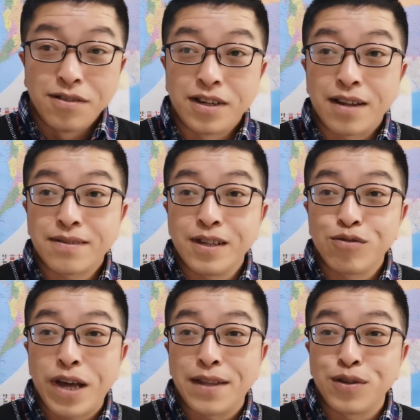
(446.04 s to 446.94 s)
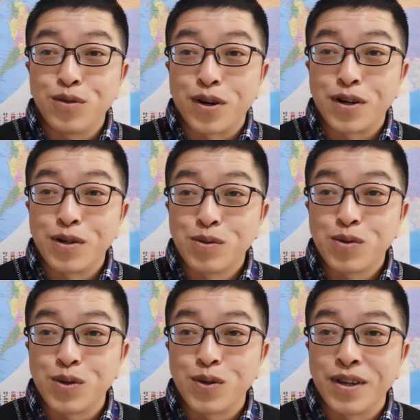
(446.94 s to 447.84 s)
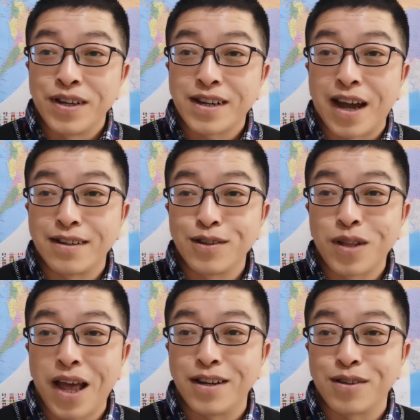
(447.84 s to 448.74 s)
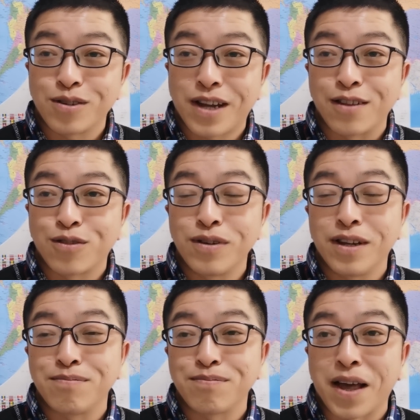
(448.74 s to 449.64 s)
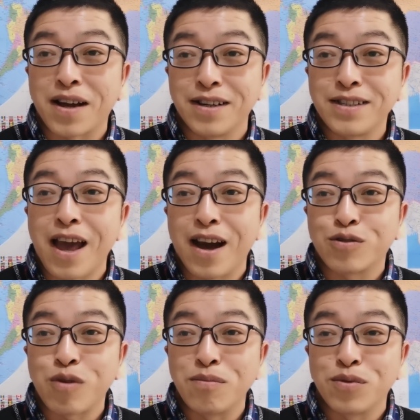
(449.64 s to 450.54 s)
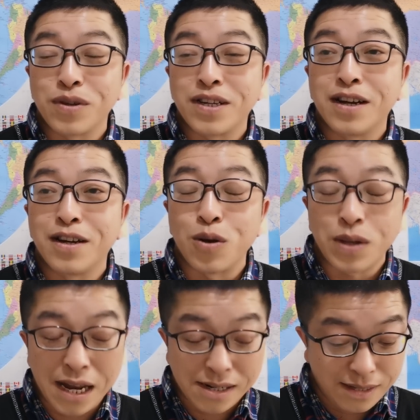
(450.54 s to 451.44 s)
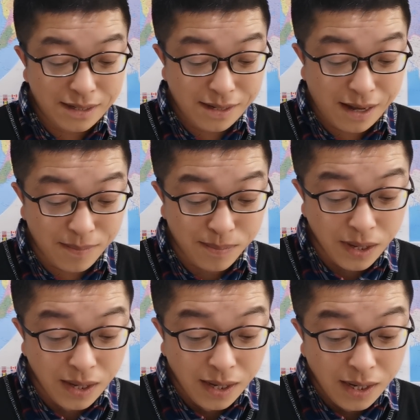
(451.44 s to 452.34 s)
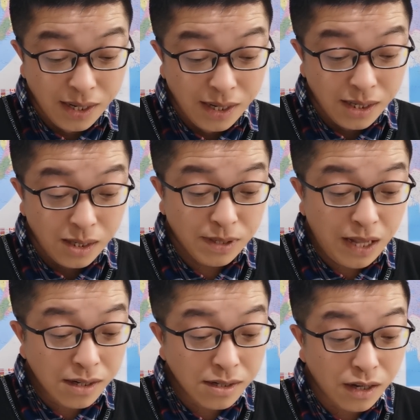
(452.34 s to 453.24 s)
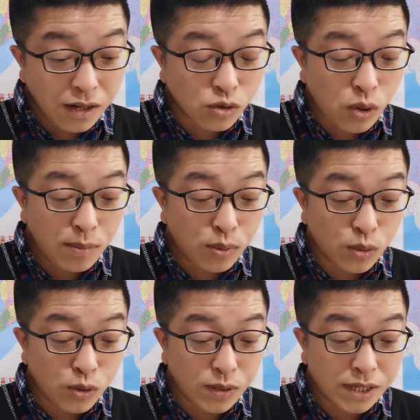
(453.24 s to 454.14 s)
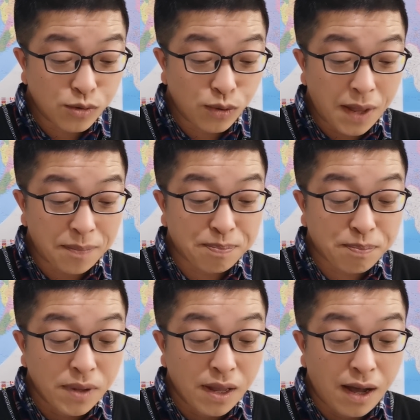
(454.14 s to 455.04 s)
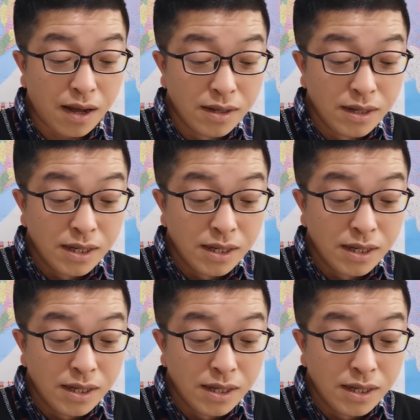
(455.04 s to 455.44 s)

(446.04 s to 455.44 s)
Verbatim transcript: 能让自己最爱的女儿去改成犹太人，去改宗了啊！可见啊，川普对这个犹太之亲啊。那么当时呢，川普就提出了啊，